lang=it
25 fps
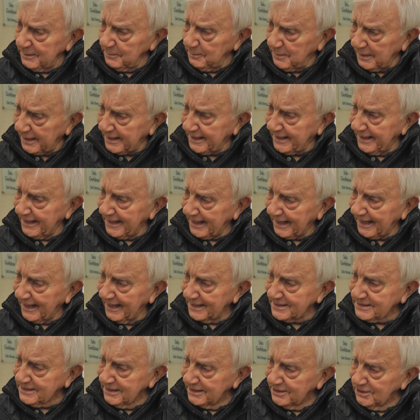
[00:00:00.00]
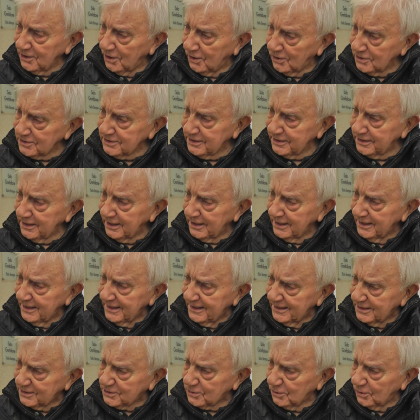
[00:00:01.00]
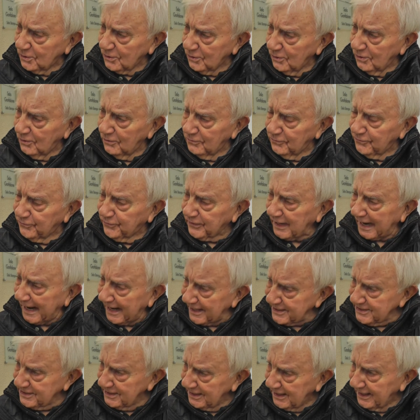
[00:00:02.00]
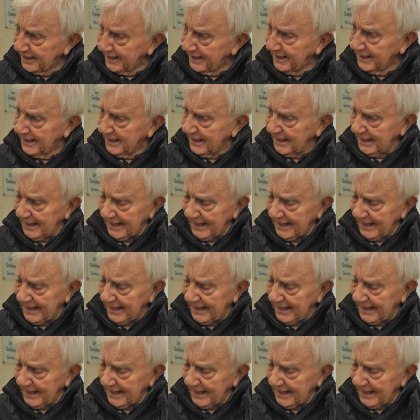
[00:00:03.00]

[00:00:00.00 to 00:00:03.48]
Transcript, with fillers: perché i ragazzi di oggi sono fragili